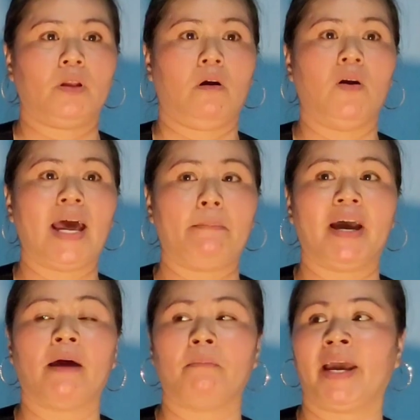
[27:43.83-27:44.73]
Hỏi làm
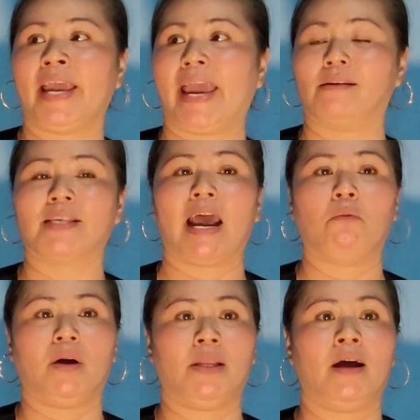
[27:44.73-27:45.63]
hai mai hàng
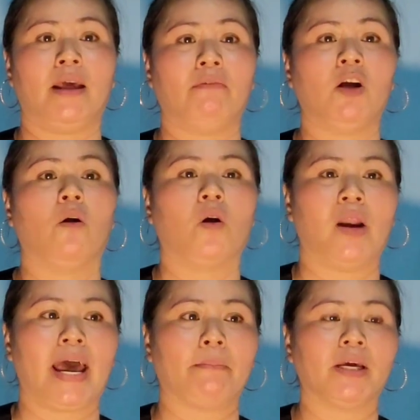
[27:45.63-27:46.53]
sao mà giờ này phải còn
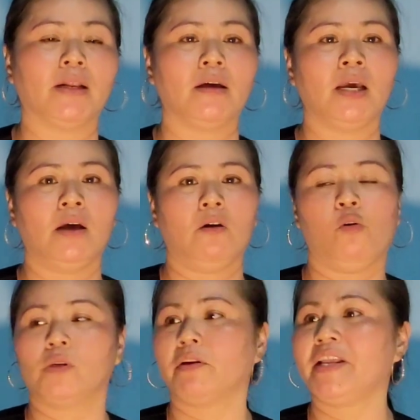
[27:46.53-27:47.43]
ngồi làm. Cái nói
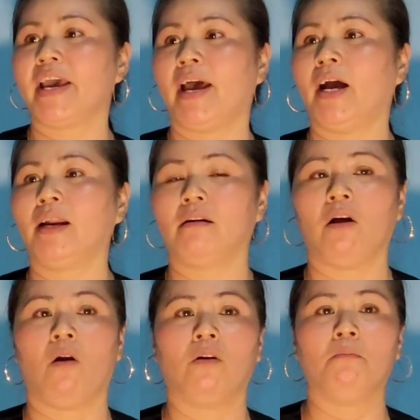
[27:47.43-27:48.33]
ủa sao đi về hết rồi,
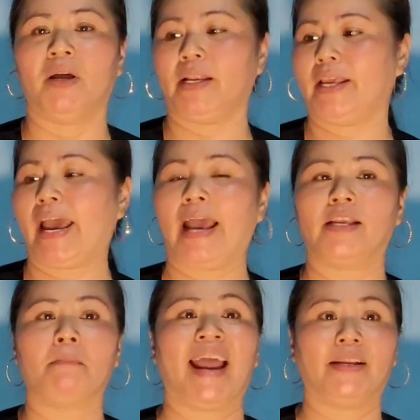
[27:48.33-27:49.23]
còn có mình dì hai
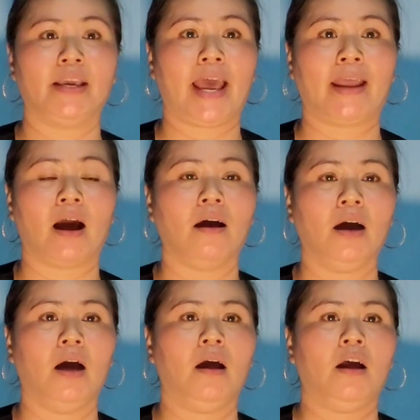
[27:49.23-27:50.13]
với bạn dì hai ở
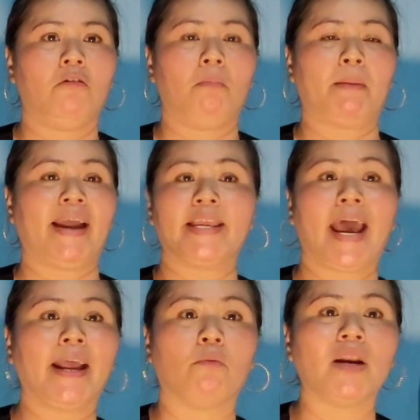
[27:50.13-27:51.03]
à. Mà bạn dì
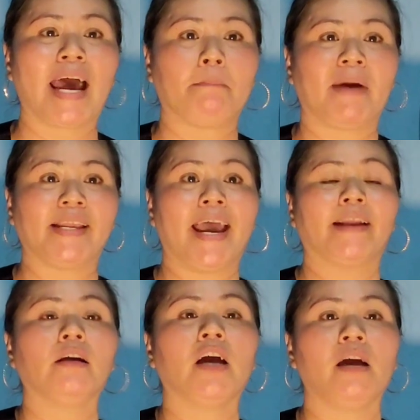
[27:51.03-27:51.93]
hai không có làm, bạn dì
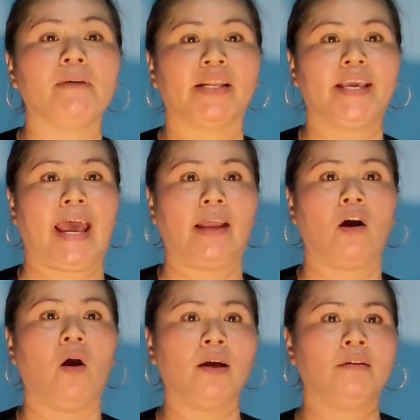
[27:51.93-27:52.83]
hai đứng kế bên dì hai
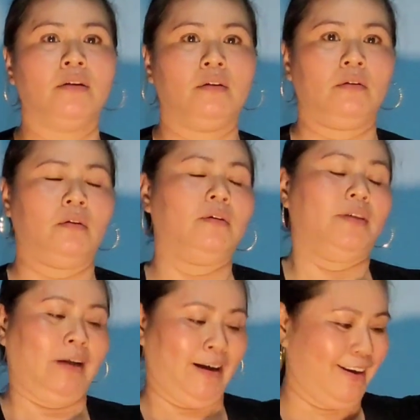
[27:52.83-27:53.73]
ngó.
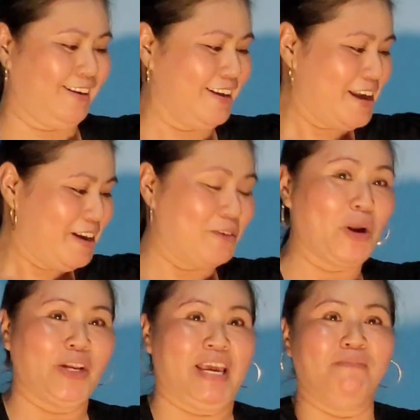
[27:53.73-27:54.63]
Lúc
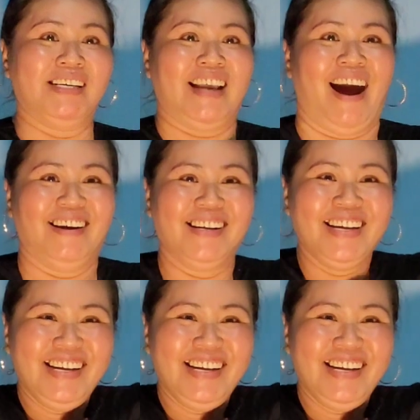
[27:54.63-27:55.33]
đó chị mới sợ.